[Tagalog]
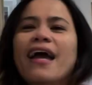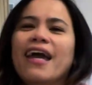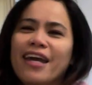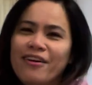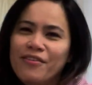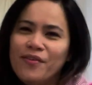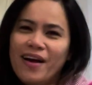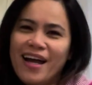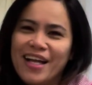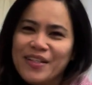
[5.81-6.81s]
Hey
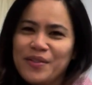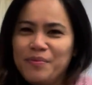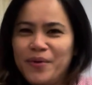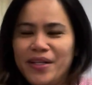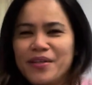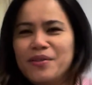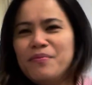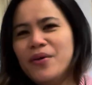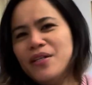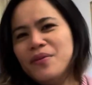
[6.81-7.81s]
everyone! Good morning, good
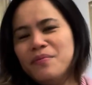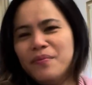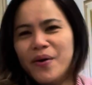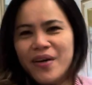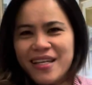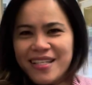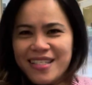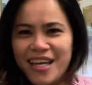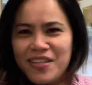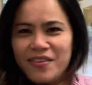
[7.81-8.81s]
morning, good morning
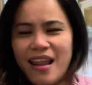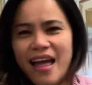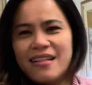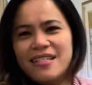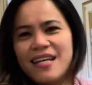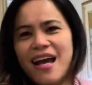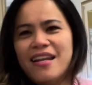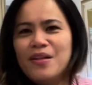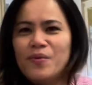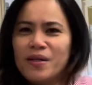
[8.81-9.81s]
sa inyong lahat
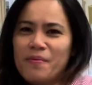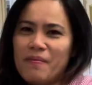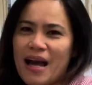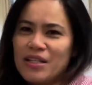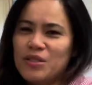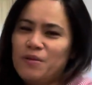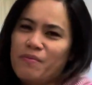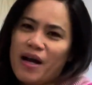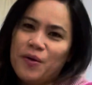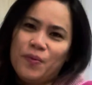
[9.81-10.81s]
dyan and welcome back to
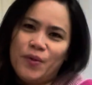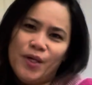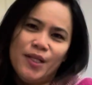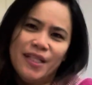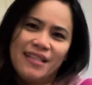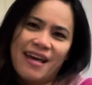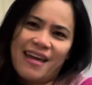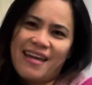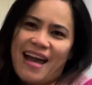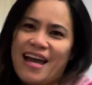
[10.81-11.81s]
my world.
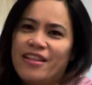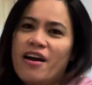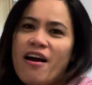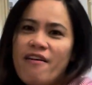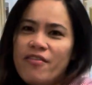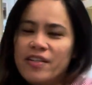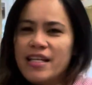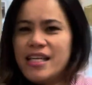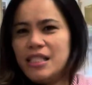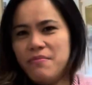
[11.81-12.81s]
Ayan, for
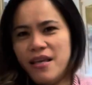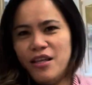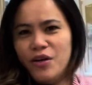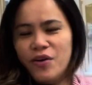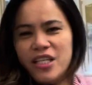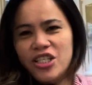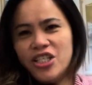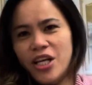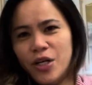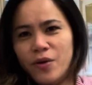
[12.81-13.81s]
today's video,
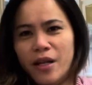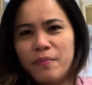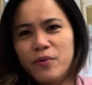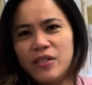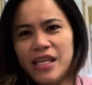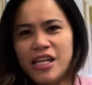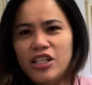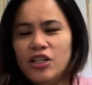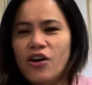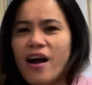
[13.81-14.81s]
isi-share ko lang po sa
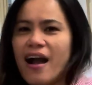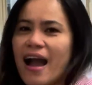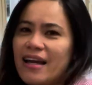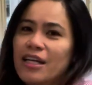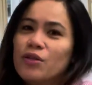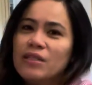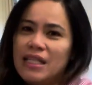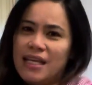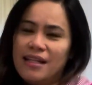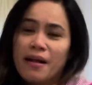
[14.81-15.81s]
inyo ang aking
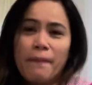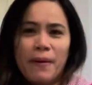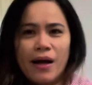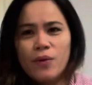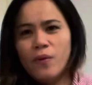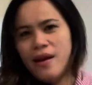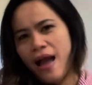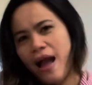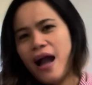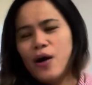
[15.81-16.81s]
routine kapag
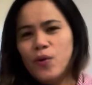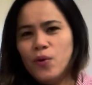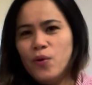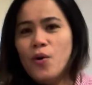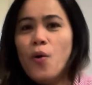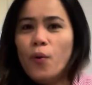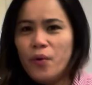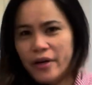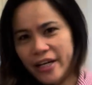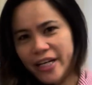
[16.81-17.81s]
wala akong
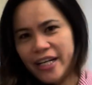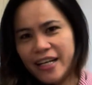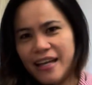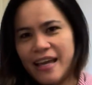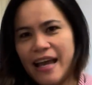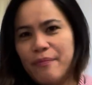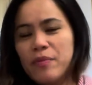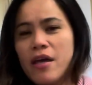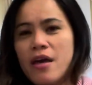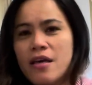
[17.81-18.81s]
work. Ayan,
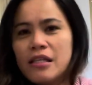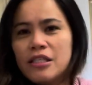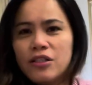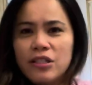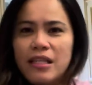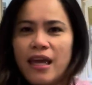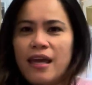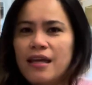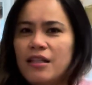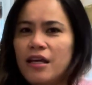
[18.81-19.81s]
so
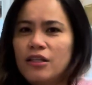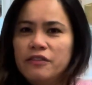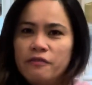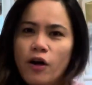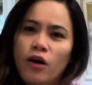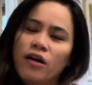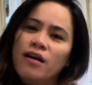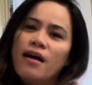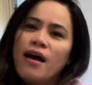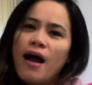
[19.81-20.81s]
today, day off
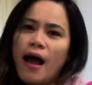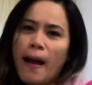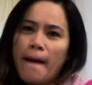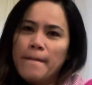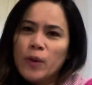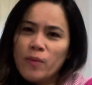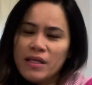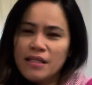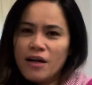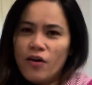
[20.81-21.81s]
ko, um,
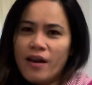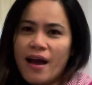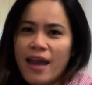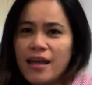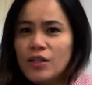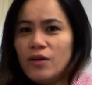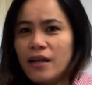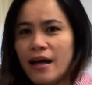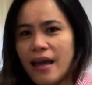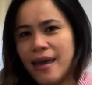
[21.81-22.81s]
gumising ako ng 8
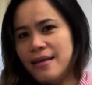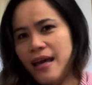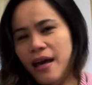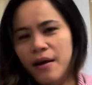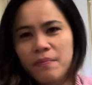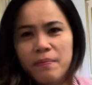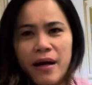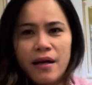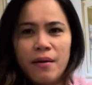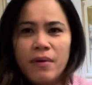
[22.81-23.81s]
o'clock a.m.
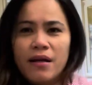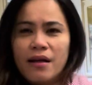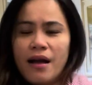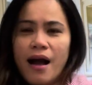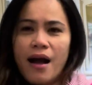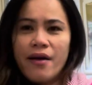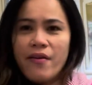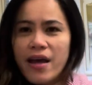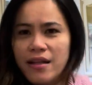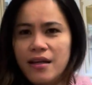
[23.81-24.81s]
para
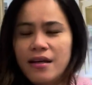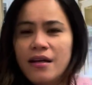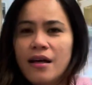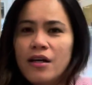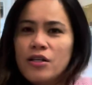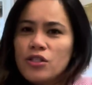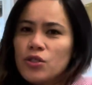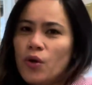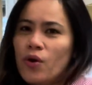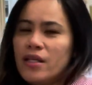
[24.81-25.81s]
mag-ready. Ah, uh,
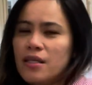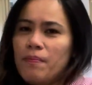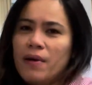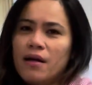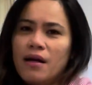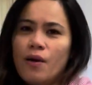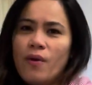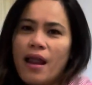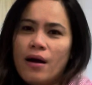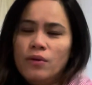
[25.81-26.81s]
so, kasi pagka
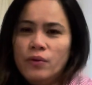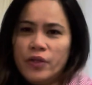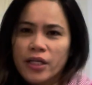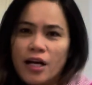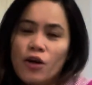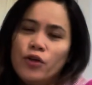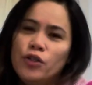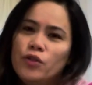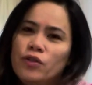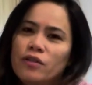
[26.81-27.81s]
wala akong work, ako
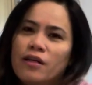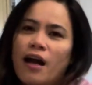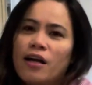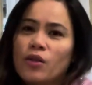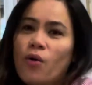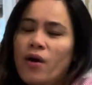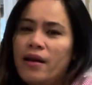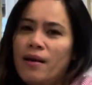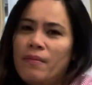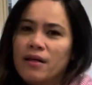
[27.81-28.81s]
yung nakatoka
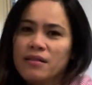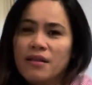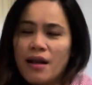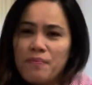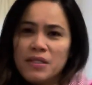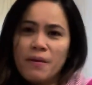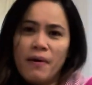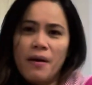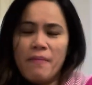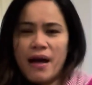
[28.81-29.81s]
na mag-drop sa
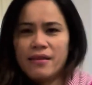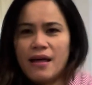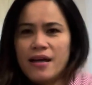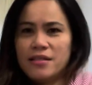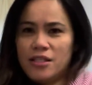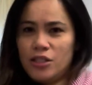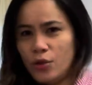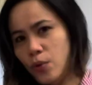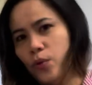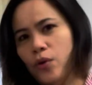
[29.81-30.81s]
mga bata sa
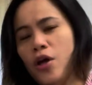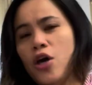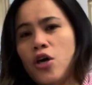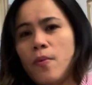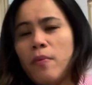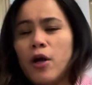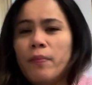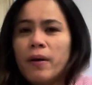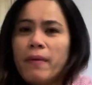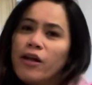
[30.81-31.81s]
school. Pero
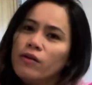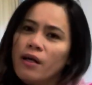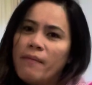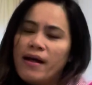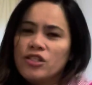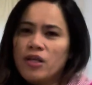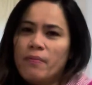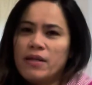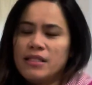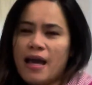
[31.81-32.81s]
pag meron naman,
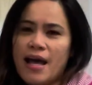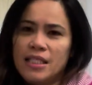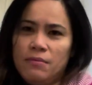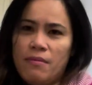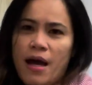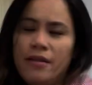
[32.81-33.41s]
syempre si husband.